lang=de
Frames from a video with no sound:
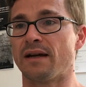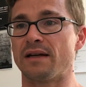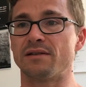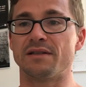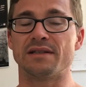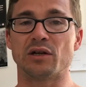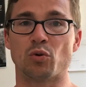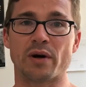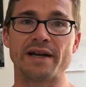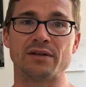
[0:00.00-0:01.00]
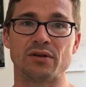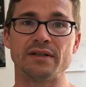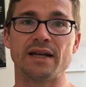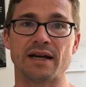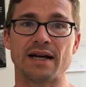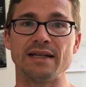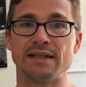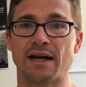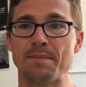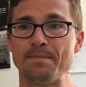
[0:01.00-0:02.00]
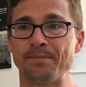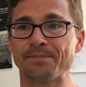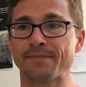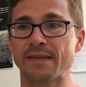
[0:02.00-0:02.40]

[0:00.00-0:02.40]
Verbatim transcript: Also dieses Acquired On erreicht am